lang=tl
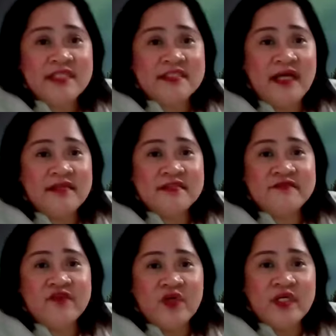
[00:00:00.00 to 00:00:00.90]
stands
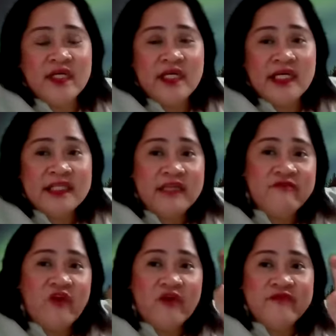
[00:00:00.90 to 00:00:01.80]
for, it
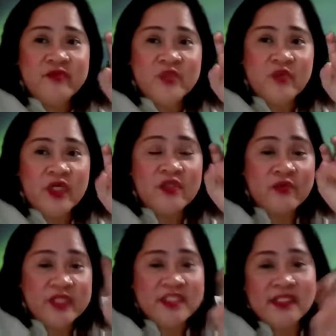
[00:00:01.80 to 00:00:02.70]
evolved from the word
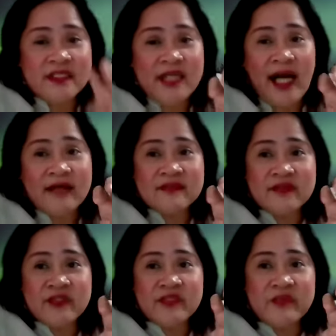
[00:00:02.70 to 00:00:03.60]
original
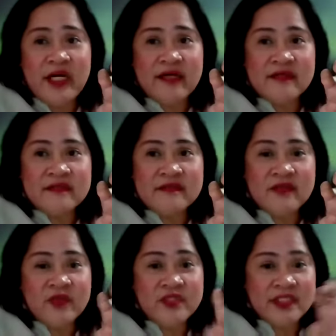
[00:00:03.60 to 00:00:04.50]
gangster, di ba? OG.